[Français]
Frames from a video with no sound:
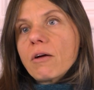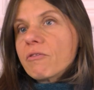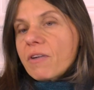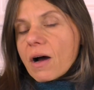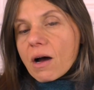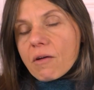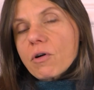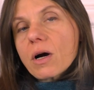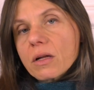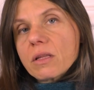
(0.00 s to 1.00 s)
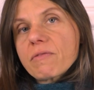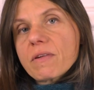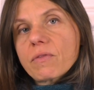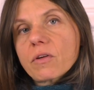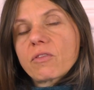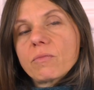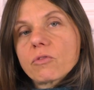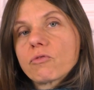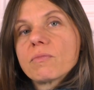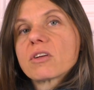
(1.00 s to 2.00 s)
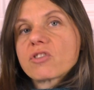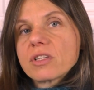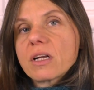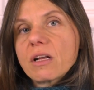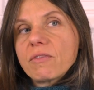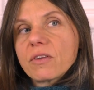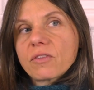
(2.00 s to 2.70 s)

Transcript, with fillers: va avoir un effet forcément de machine à laver,